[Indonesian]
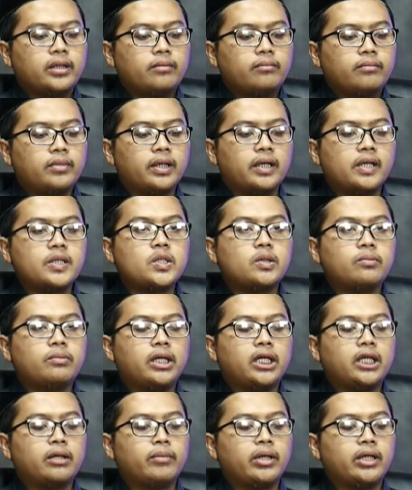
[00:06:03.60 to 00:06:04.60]
Maka
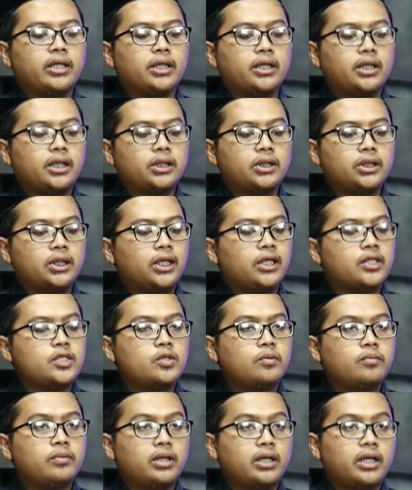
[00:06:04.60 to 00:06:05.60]
sebagaimana Allah
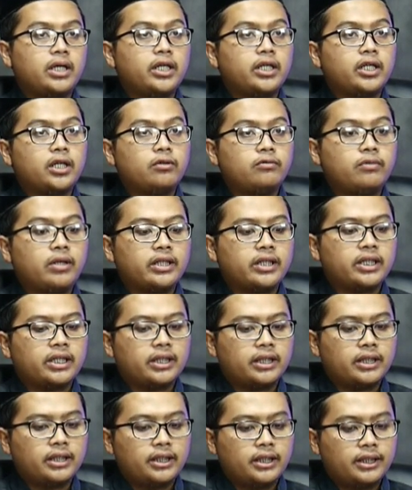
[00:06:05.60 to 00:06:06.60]
subhanahu wa
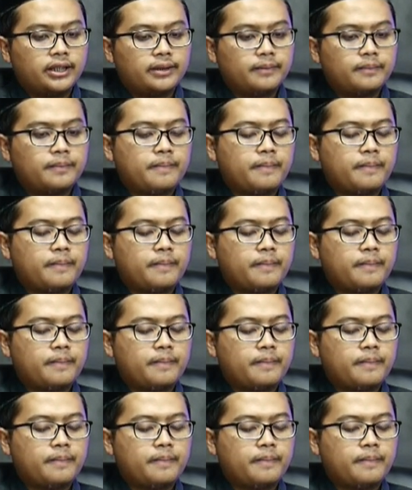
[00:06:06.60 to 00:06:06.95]
ta'ala